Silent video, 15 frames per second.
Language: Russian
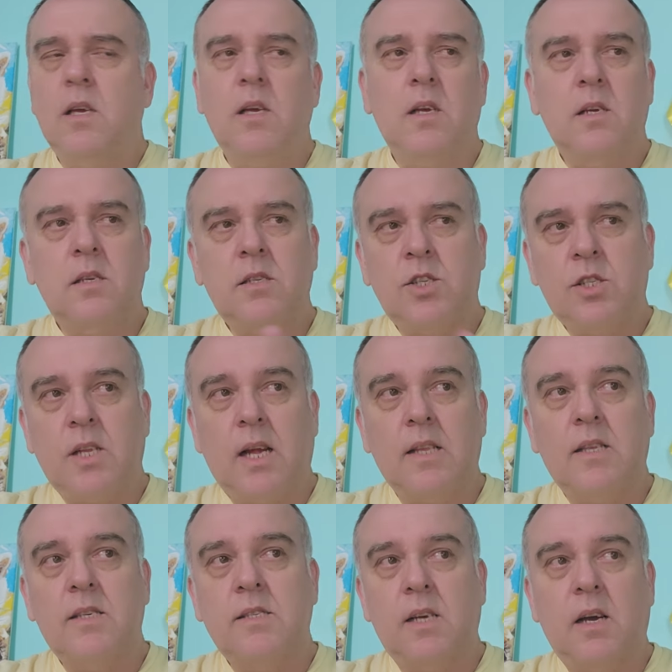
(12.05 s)
Э,
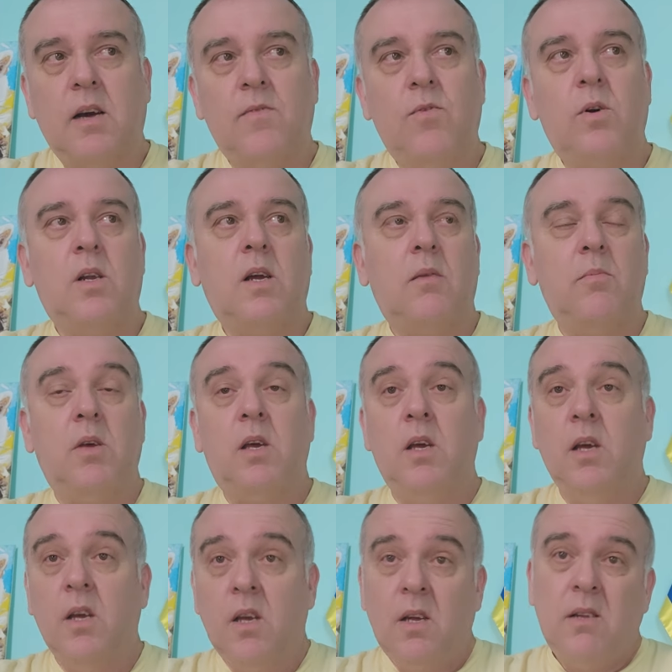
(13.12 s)
штаты с оговорками,
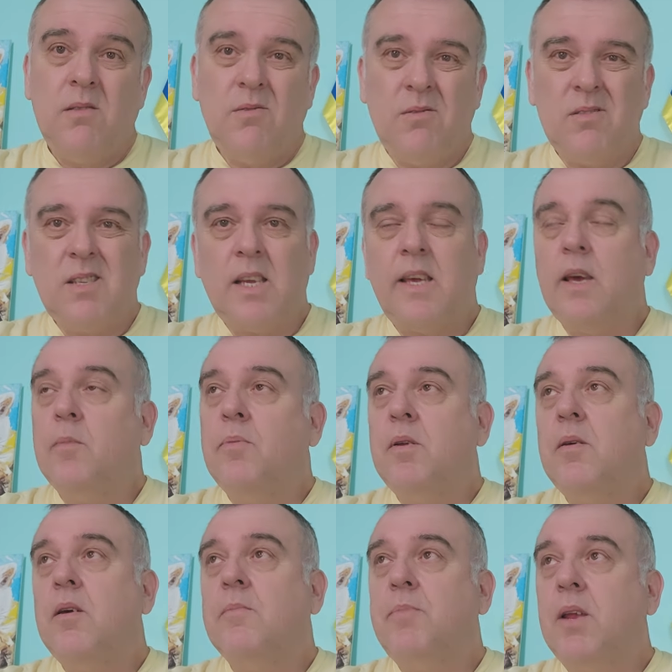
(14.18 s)
ну, такие
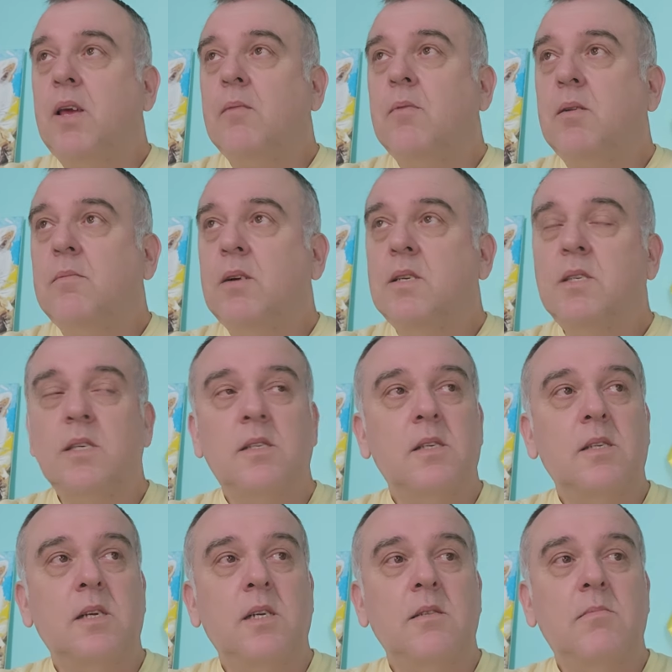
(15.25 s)
приемлемые, честно
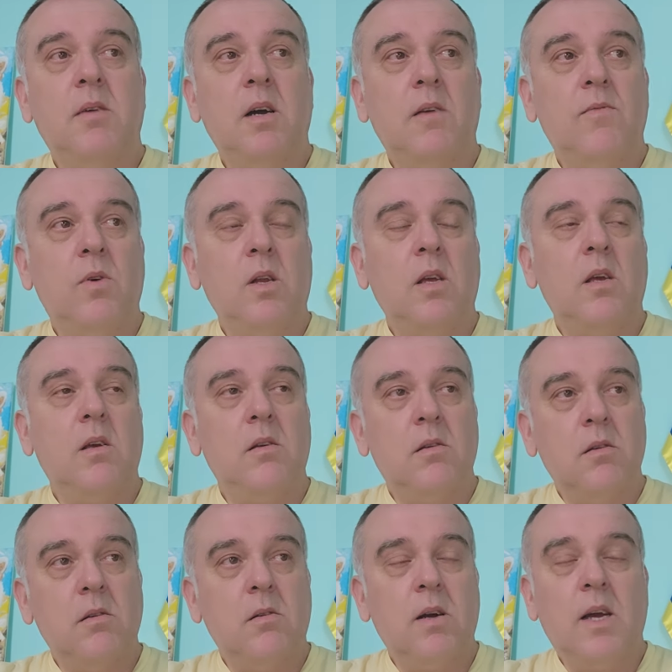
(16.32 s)
скажем,
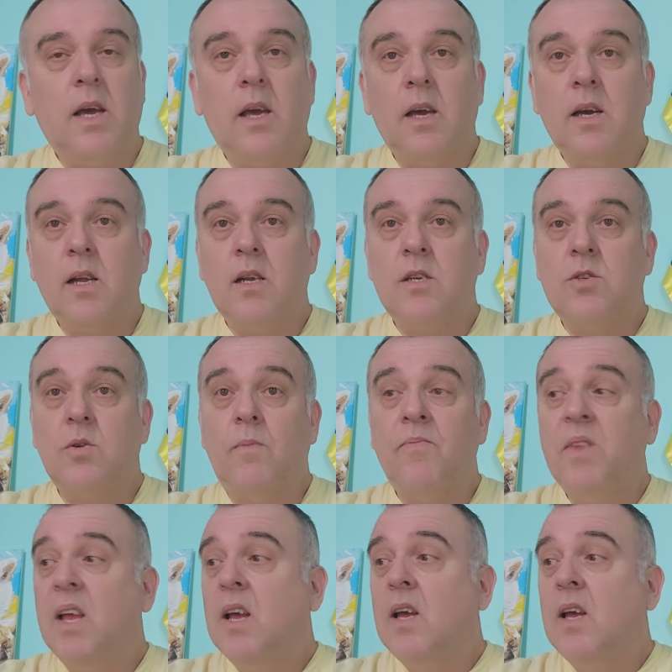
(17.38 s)
оговорки. Окей, хорошо.